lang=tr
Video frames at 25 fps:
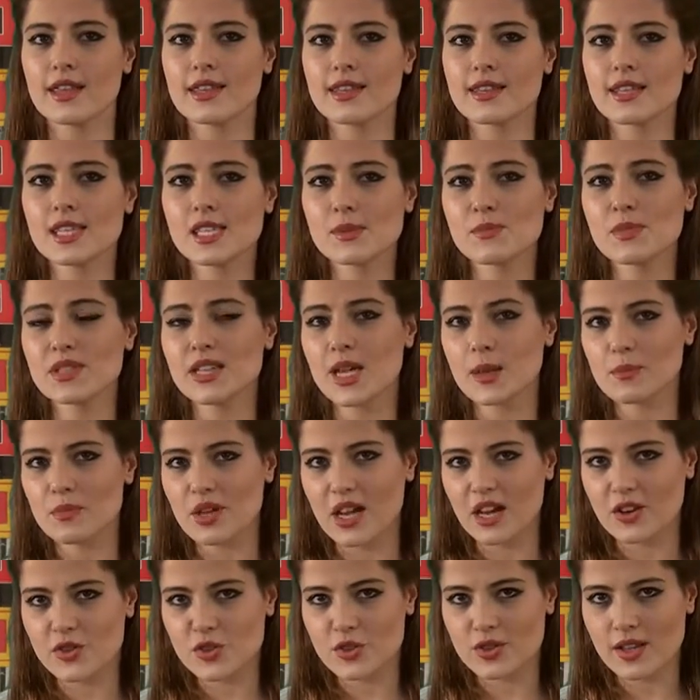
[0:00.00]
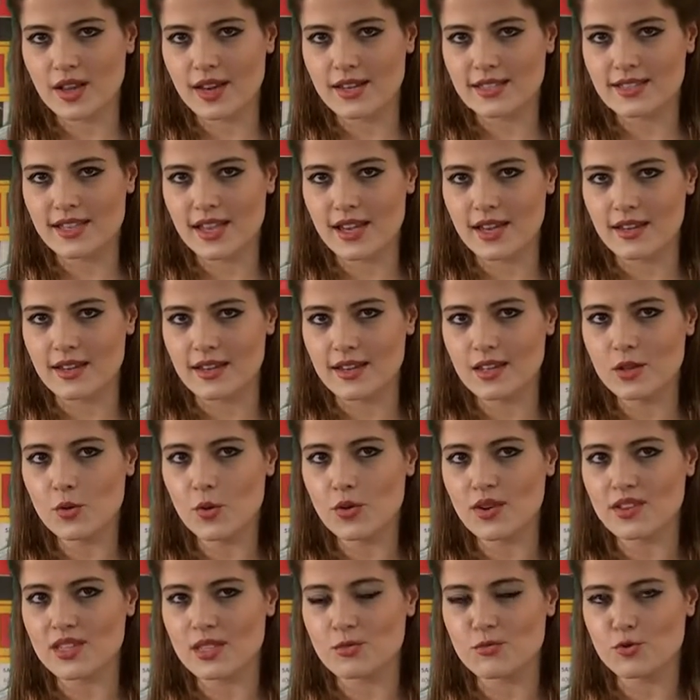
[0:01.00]
İzmir Emlakçılar Derneği
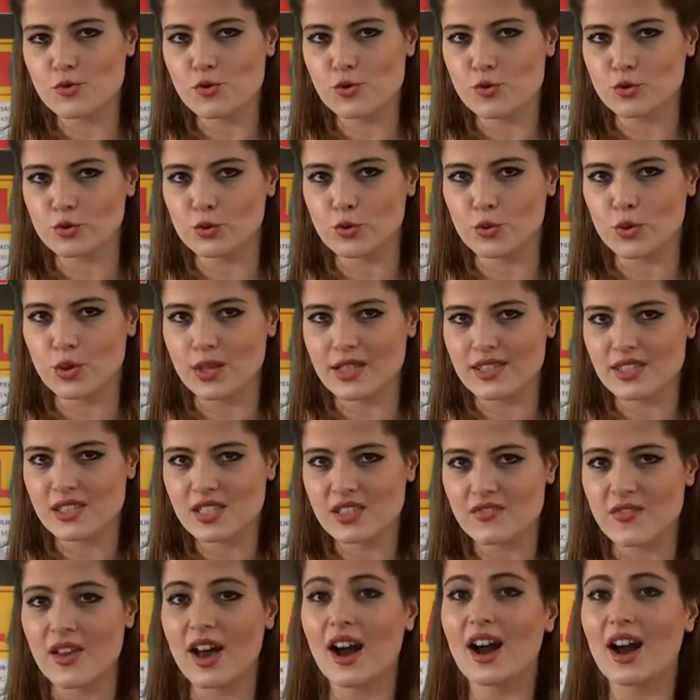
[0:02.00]
Yönetim Kurulu üyesi ve